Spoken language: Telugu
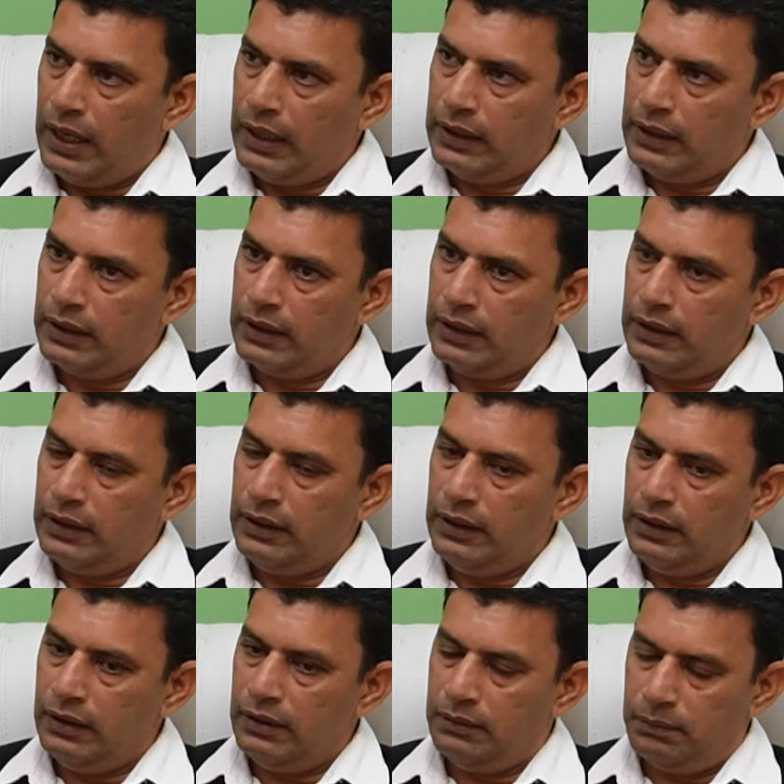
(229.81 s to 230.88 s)
అయితే
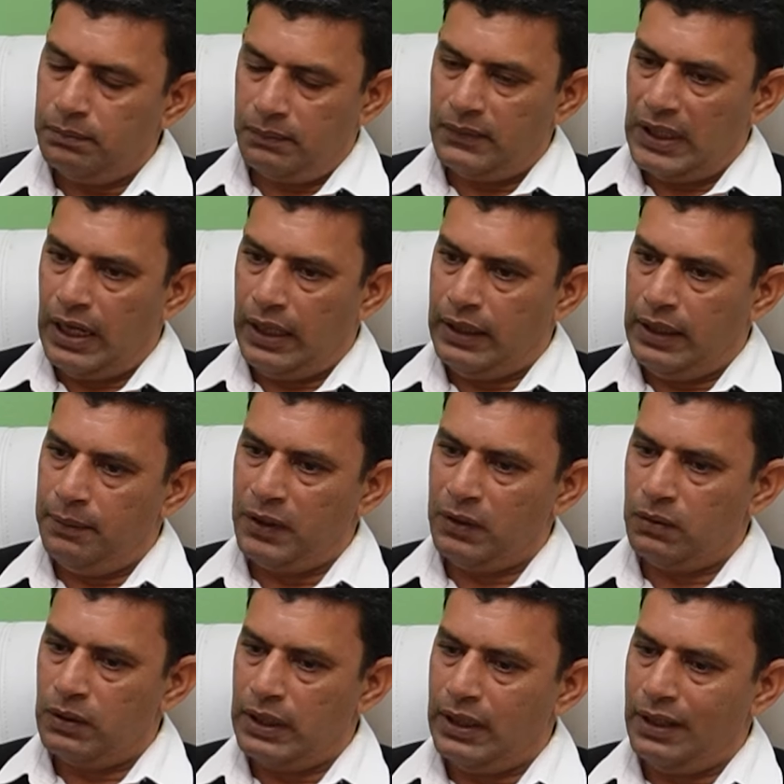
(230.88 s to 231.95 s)
ఈ ఆయన
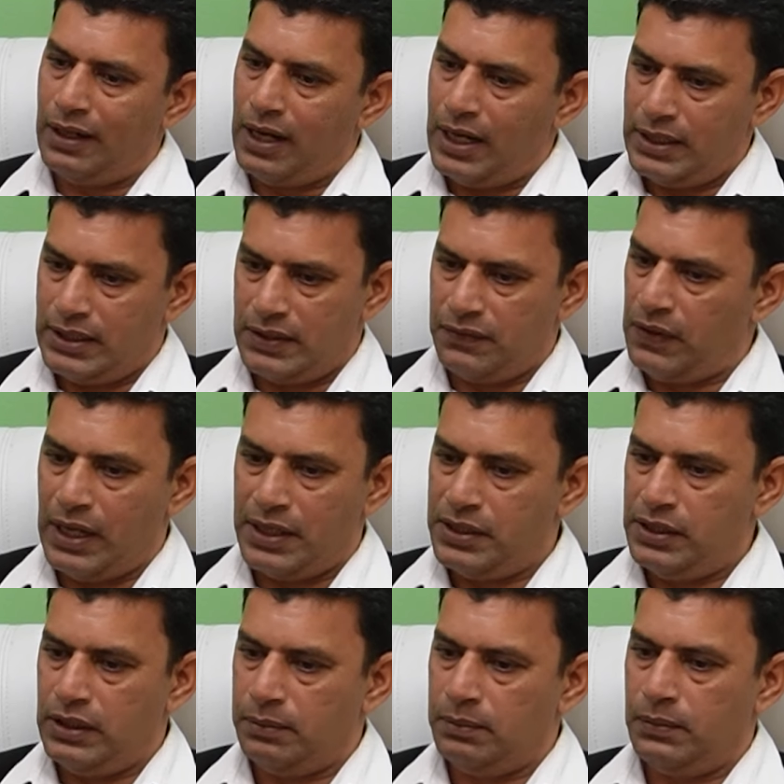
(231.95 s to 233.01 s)
ఏమంటున్నట్టే నా
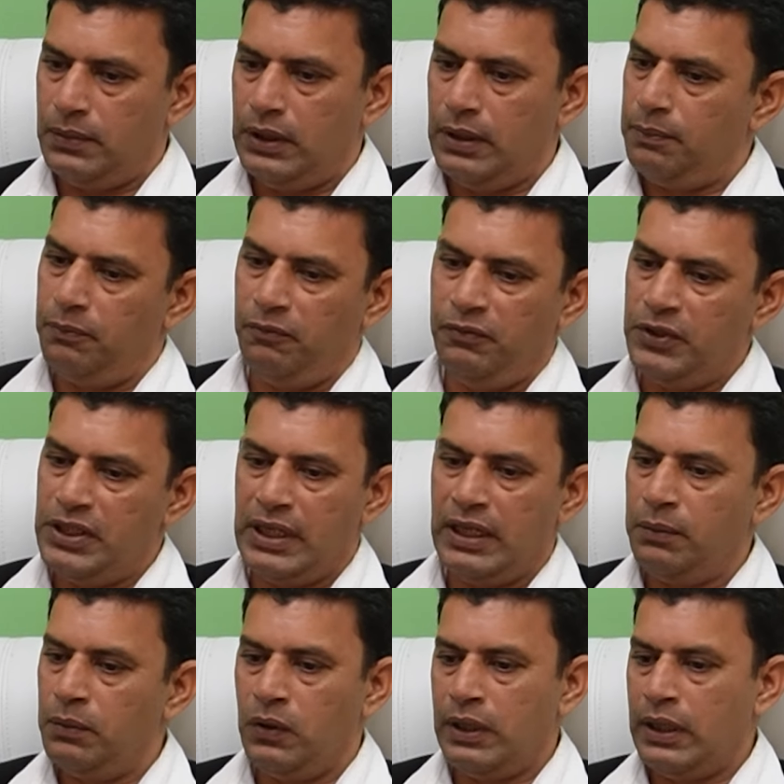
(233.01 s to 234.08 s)
స్వార్జితం అంటే
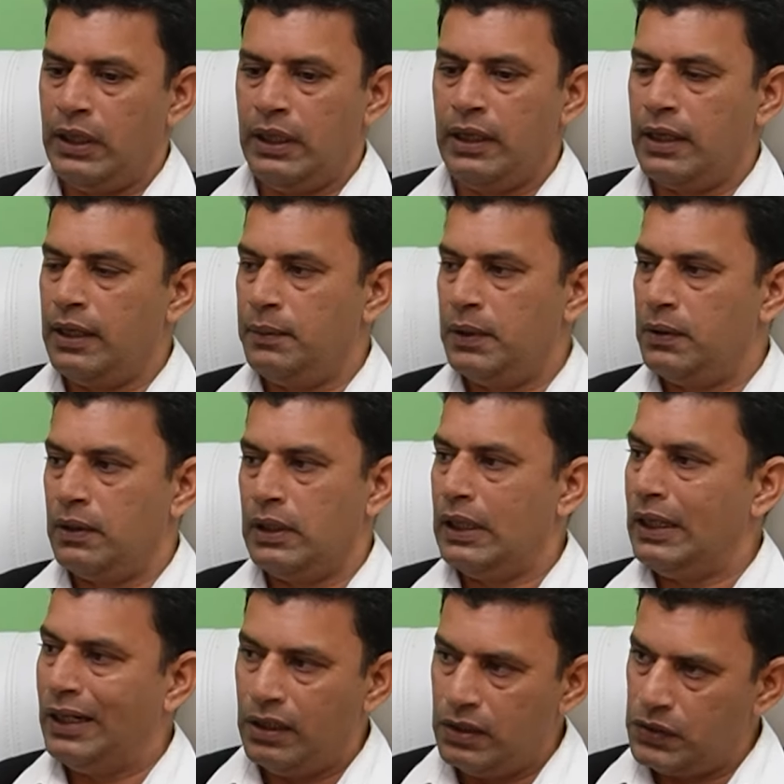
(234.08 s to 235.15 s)
జగన్మోహన్ రెడ్డి గారు
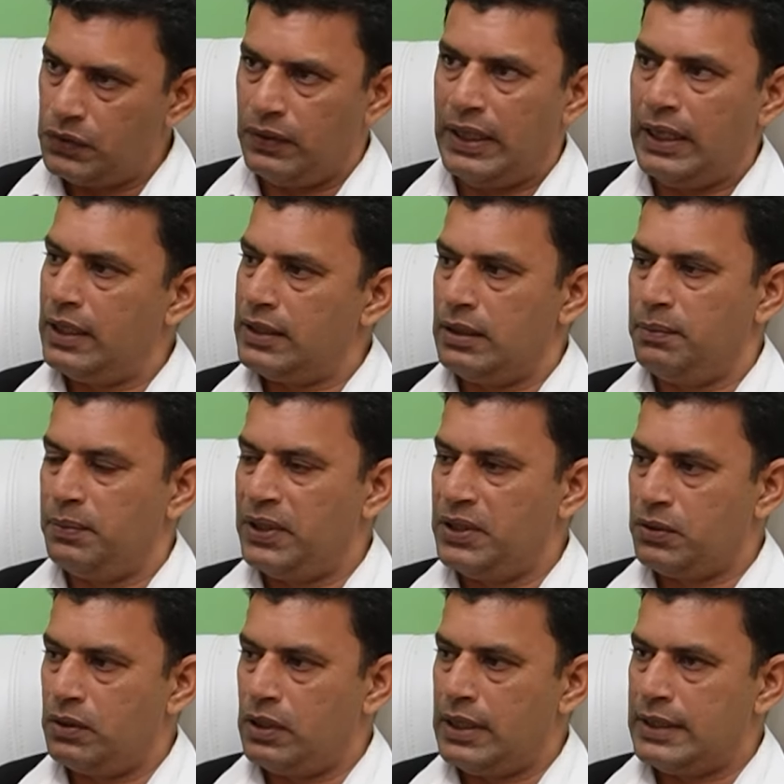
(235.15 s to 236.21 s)
ఏమంటున్నట్టే నేను స్వయంగా
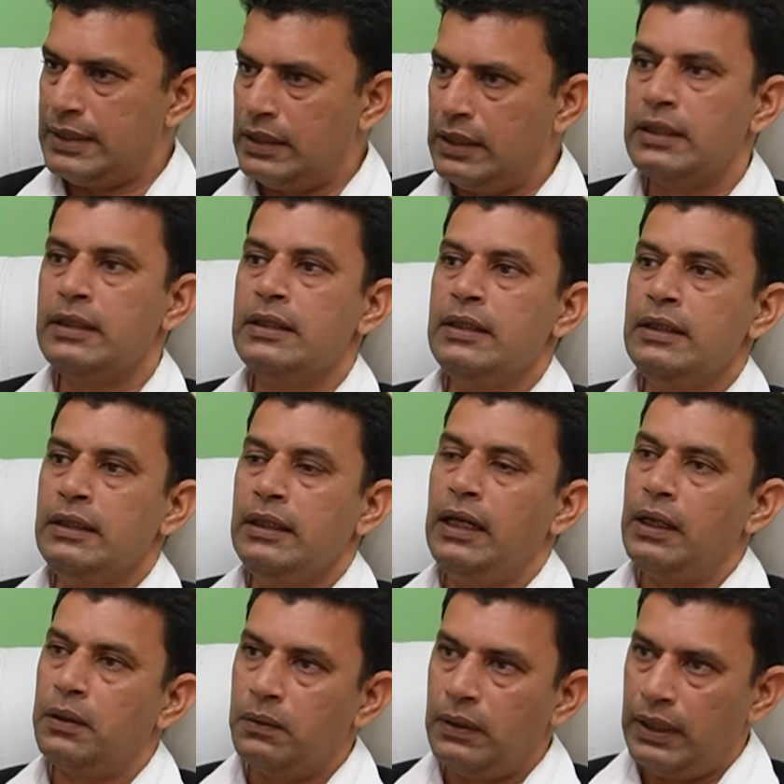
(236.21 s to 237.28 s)
సంపాదించుకున్న ఆస్తి
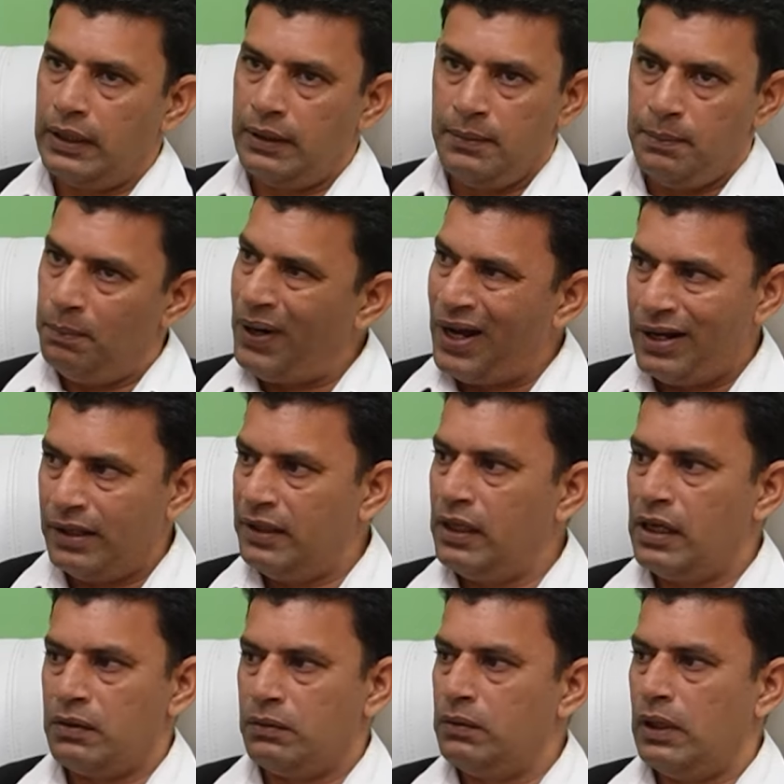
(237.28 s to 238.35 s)
లేకుంటే భారతి
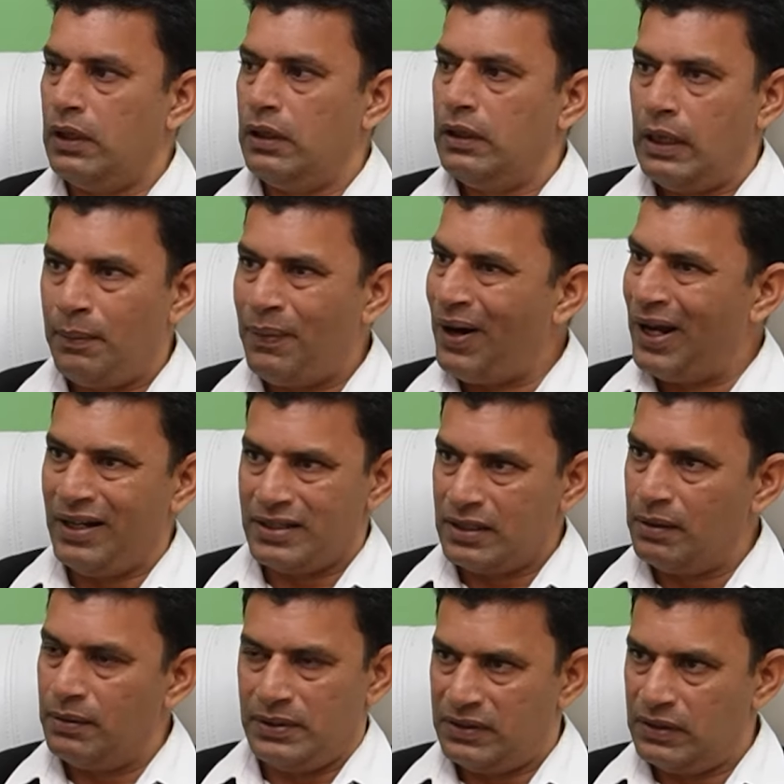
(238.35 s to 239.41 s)
గారు నా భార్య
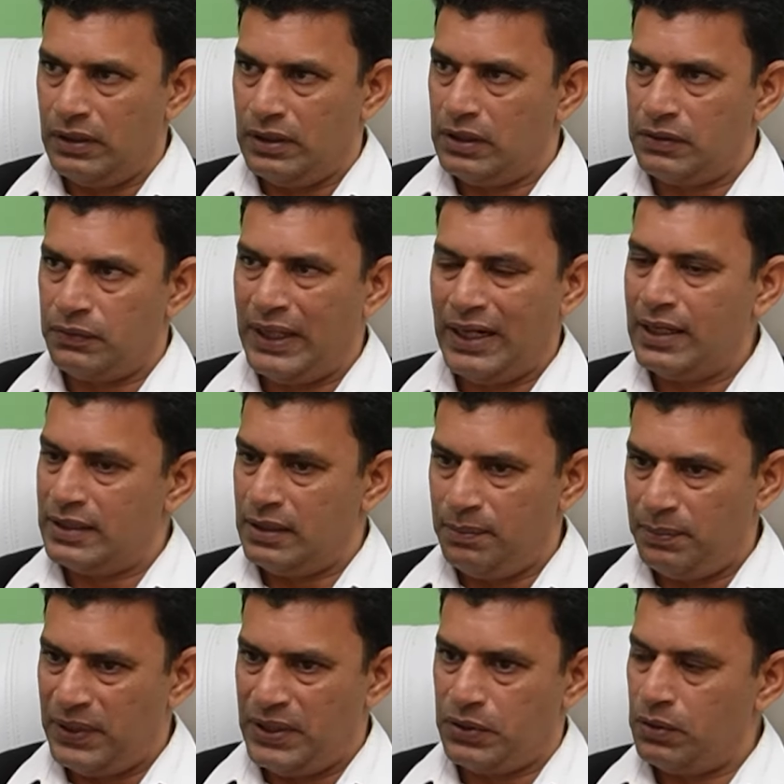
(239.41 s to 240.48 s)
స్వయంగా
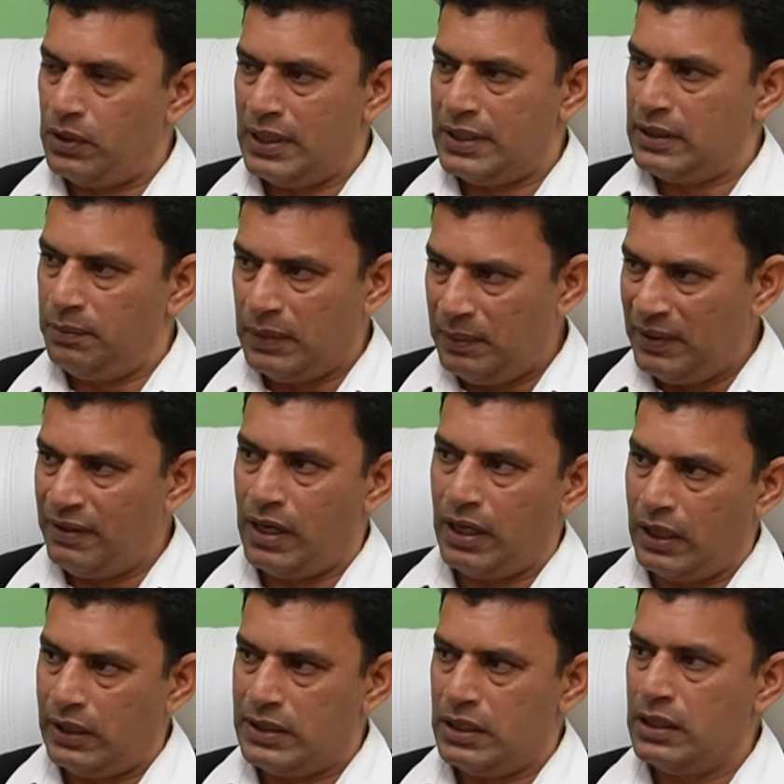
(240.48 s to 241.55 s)
సంపాదించుకున్న ఆస్తి మేము ఇద్దరం
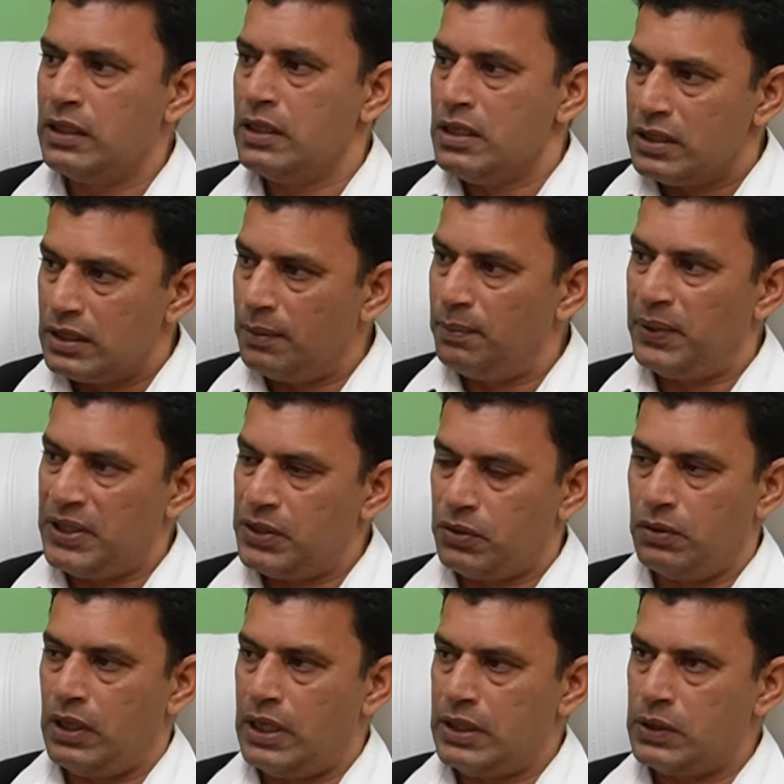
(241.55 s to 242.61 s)
కలిసి
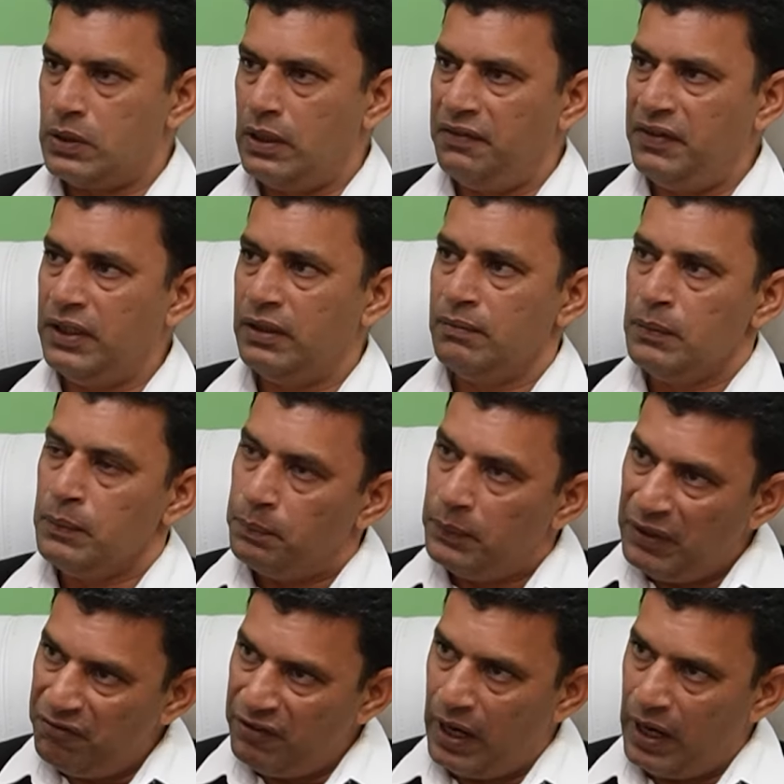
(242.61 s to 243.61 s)
సంపాదించుకున్న ఆస్తులు అవి మేము